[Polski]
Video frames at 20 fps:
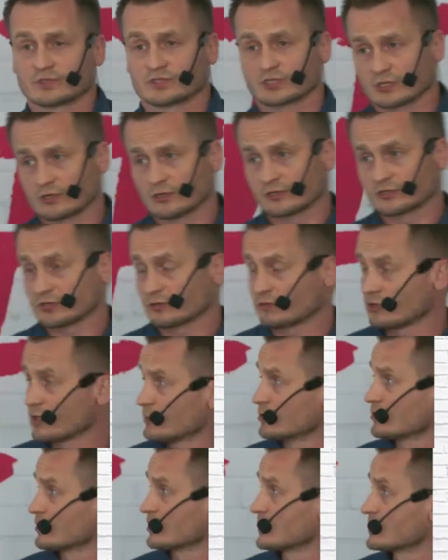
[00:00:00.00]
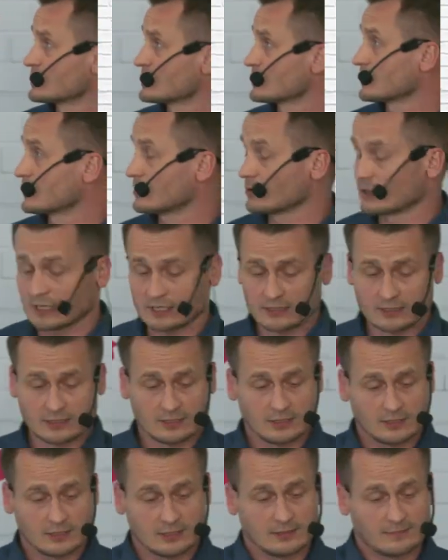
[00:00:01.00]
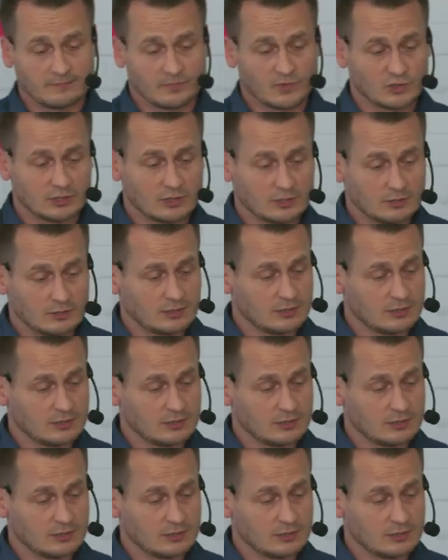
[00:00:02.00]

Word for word: czego oczekujemy od orkiestratora. No i,